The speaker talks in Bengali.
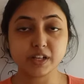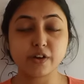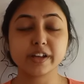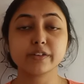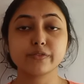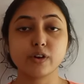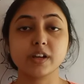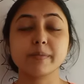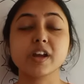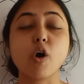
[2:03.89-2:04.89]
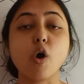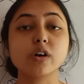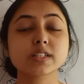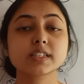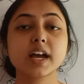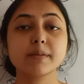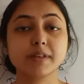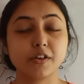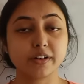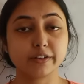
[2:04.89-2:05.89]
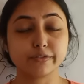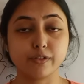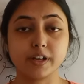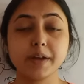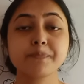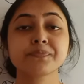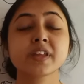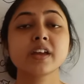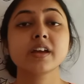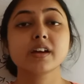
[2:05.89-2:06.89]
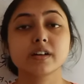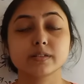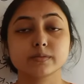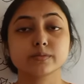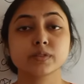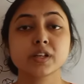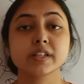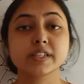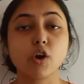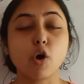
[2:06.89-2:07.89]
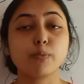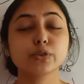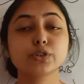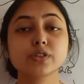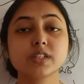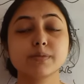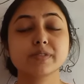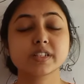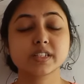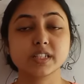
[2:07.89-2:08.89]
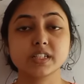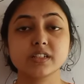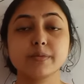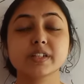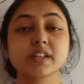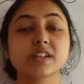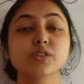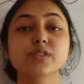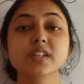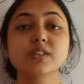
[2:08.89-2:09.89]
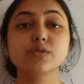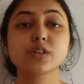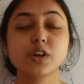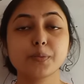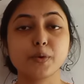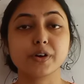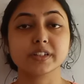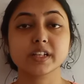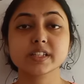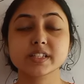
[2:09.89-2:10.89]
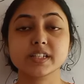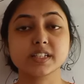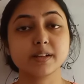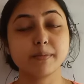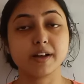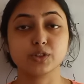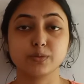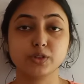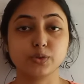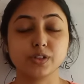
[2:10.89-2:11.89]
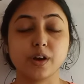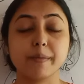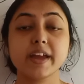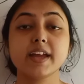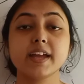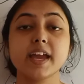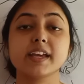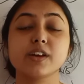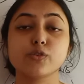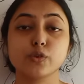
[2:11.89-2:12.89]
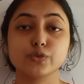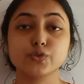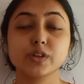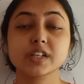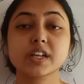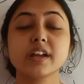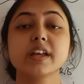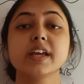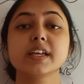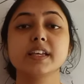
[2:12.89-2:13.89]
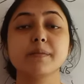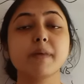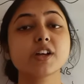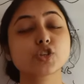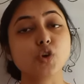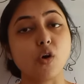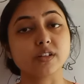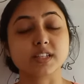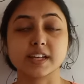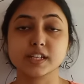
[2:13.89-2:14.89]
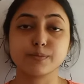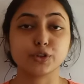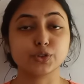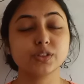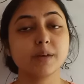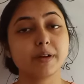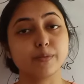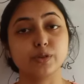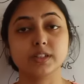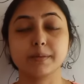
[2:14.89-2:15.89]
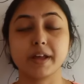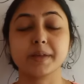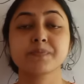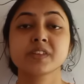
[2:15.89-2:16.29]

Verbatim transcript: মিলনের ফলে মানে অস্থায়ী মিলনের ফলে যে অপত্য জীবটা সৃষ্টি হবে সেটা কিন্তু নিউক্লিয় পর্দার সৃষ্টির মাধ্যমে তৈরি হবে একে কনজুকেশন কিংবা সংশ্লেষ পদ্ধতি আমরা বলতে পারি